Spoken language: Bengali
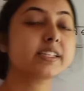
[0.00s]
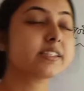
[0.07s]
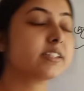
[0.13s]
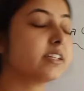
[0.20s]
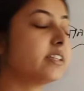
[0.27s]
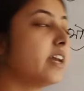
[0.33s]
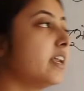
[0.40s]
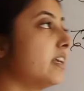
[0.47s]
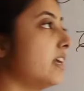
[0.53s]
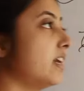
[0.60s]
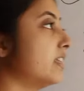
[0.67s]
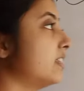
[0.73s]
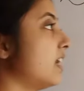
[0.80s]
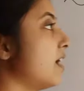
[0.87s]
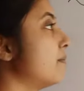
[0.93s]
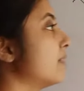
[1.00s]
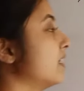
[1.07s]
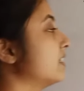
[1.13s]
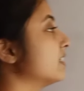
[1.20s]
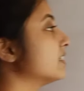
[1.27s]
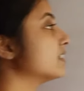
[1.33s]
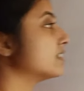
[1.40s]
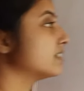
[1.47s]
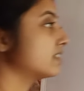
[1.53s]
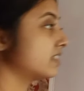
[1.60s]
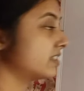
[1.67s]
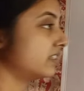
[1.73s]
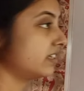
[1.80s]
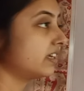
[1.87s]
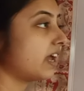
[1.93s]
স্ত্রীদের ক্ষেত্রে আমরা এটা
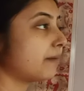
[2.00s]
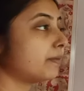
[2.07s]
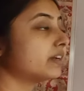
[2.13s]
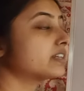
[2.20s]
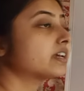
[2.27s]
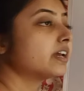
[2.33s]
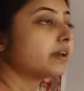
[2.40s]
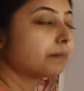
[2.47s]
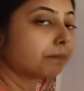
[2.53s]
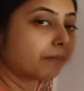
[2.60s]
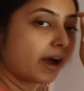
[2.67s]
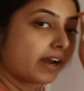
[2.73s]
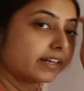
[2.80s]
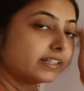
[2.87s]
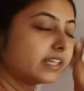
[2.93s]
স্ত্রী গ্যামেট বা